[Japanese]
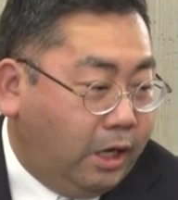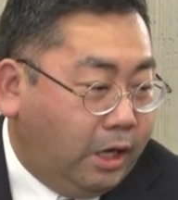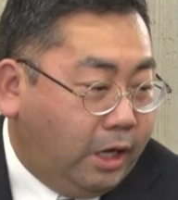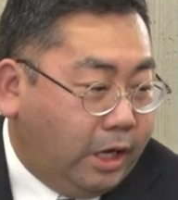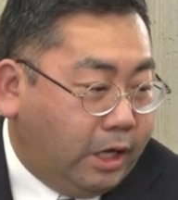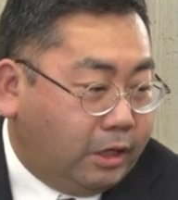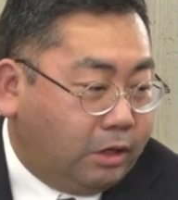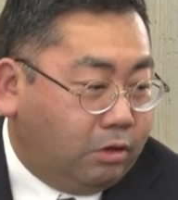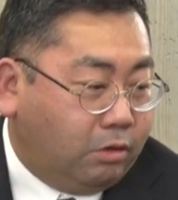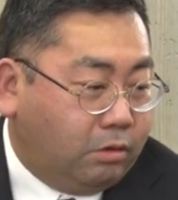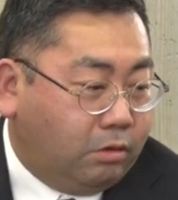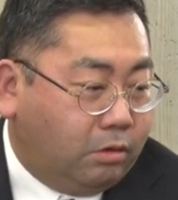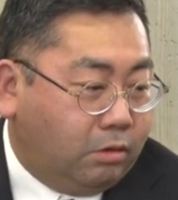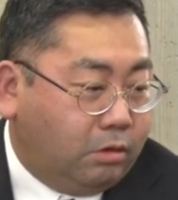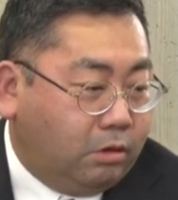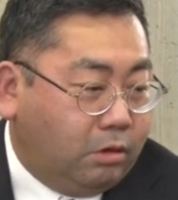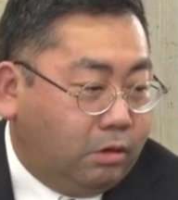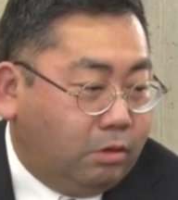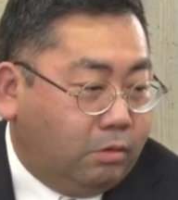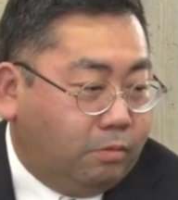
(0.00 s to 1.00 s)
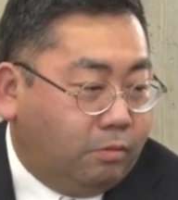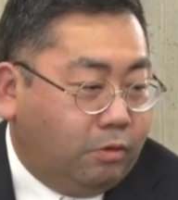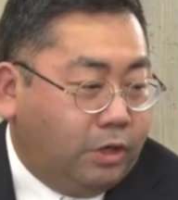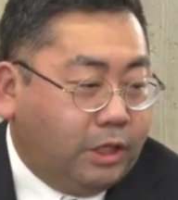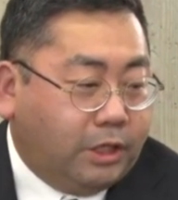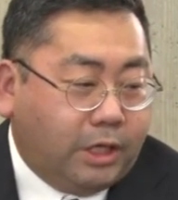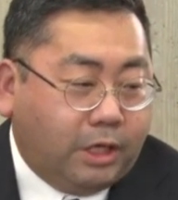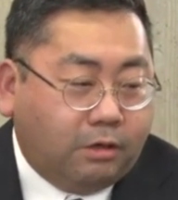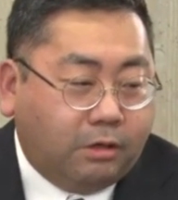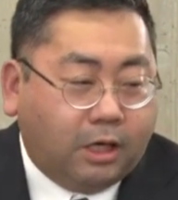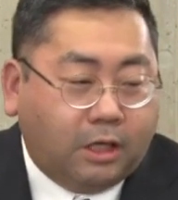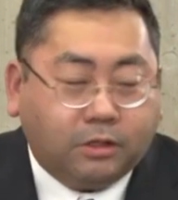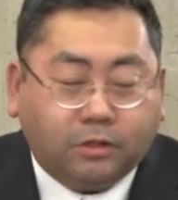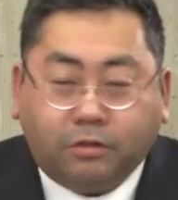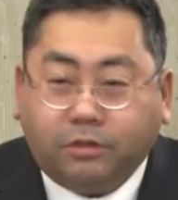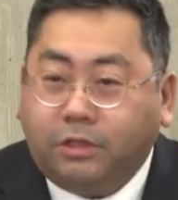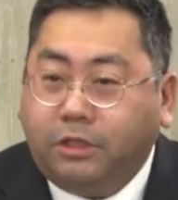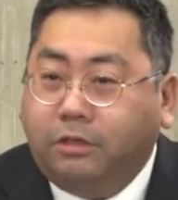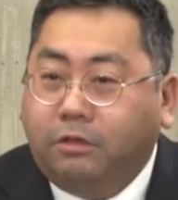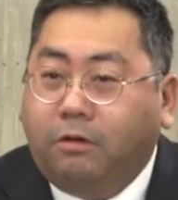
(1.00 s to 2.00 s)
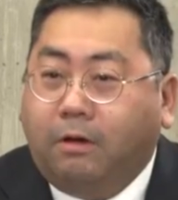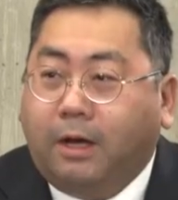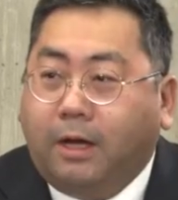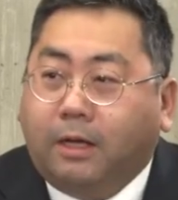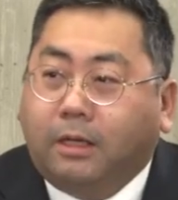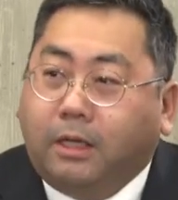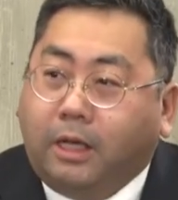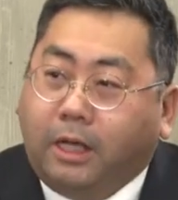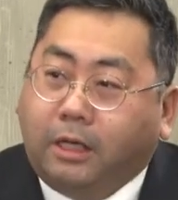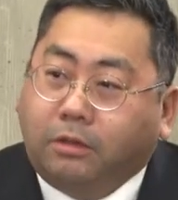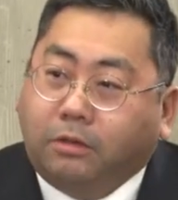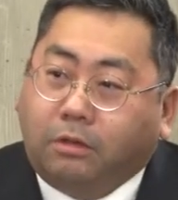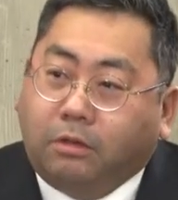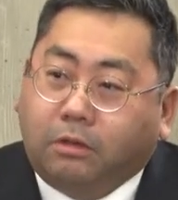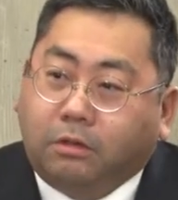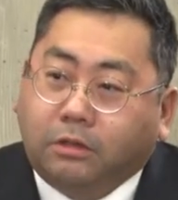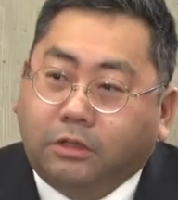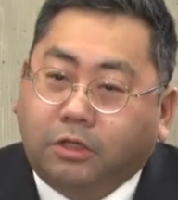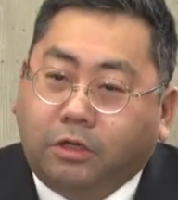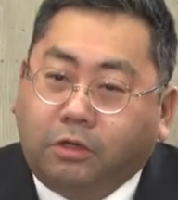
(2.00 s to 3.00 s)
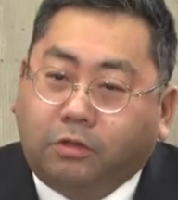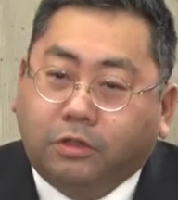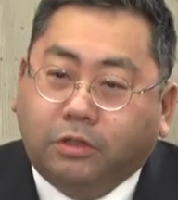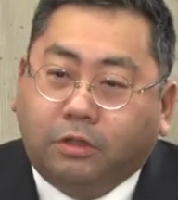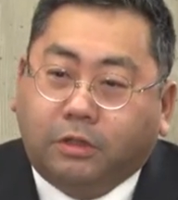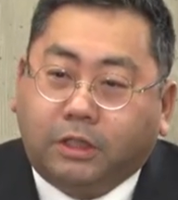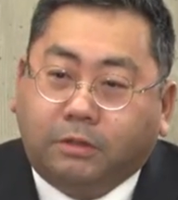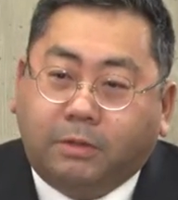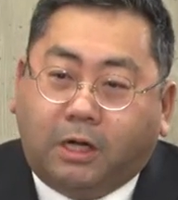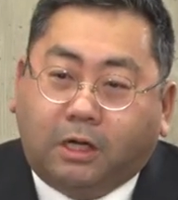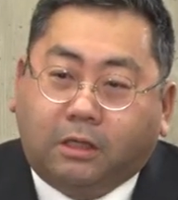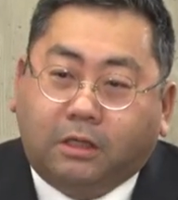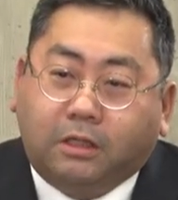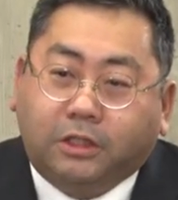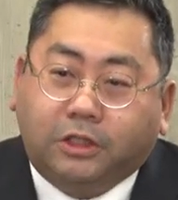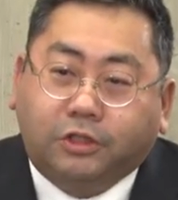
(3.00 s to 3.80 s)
えっと燃えている画像というのはあのそれこそ今